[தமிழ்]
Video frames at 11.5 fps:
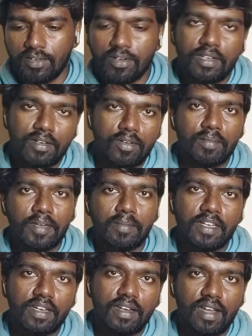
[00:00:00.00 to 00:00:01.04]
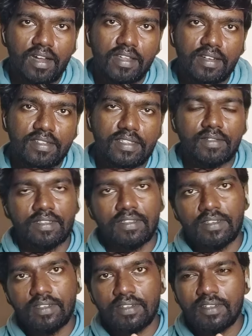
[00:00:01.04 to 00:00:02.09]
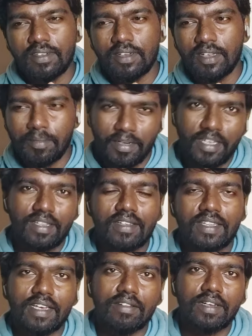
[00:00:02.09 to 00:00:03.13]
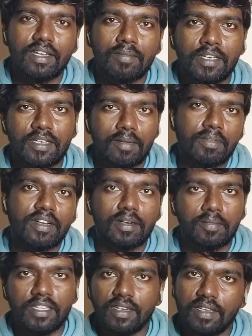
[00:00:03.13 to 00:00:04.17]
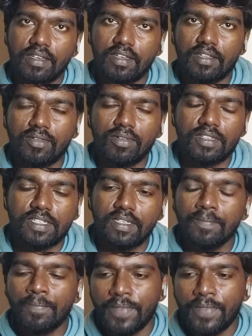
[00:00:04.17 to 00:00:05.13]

ஒரு ஒரு மினிமல் ஆடியன்ஸ்க்கு வந்து இப்படி எதுக்கு தேவையில்லாமல் அப்படின்ற மாதிரி தோணுச்சு